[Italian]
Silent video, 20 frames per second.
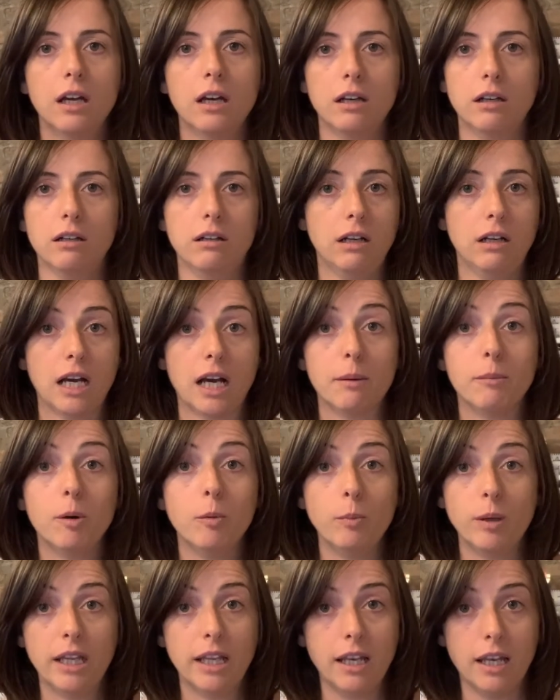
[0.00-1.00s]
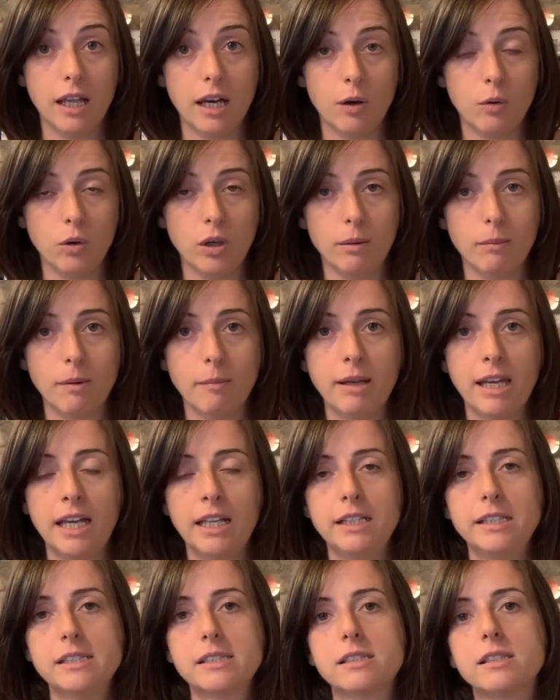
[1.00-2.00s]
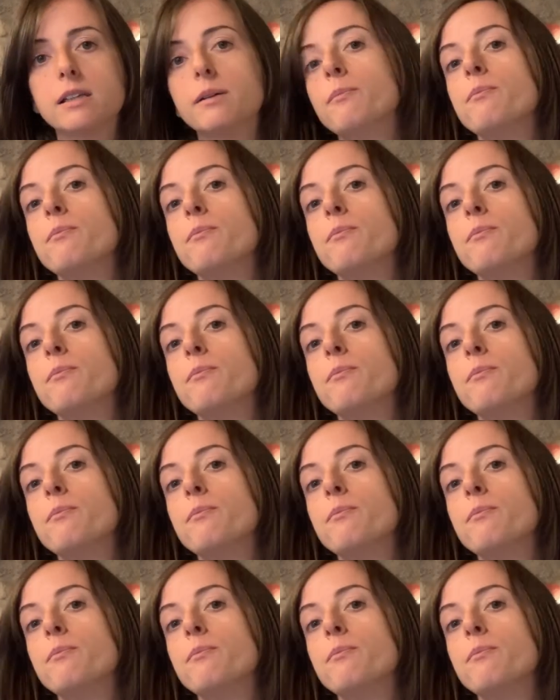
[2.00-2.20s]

eh, la camomilla o la mamella Melis.